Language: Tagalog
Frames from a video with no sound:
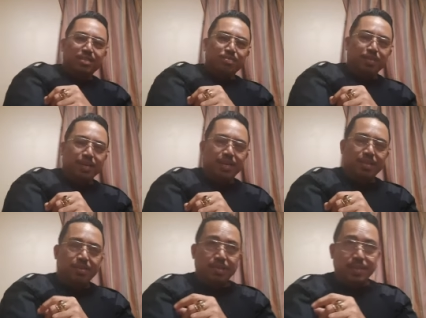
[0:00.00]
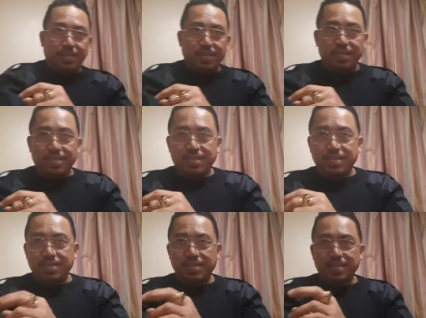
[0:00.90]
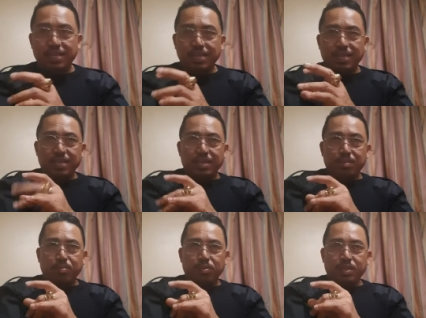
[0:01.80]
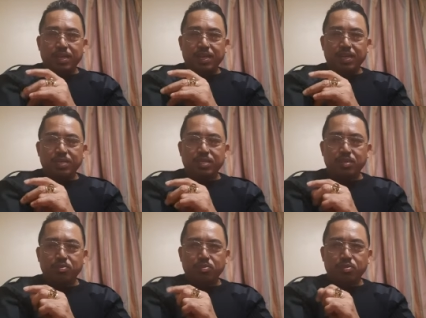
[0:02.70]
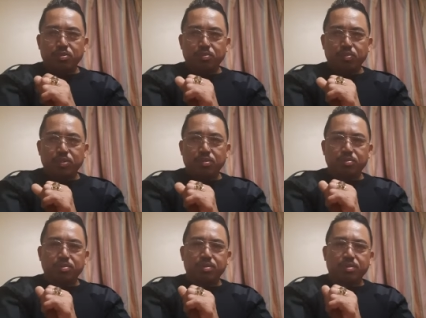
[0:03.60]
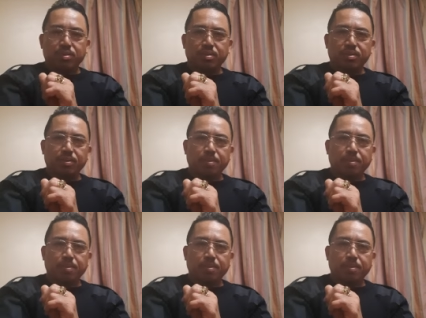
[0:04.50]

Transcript: so pag ganon na uh, punta lang kayo sa YouTube studio nyo.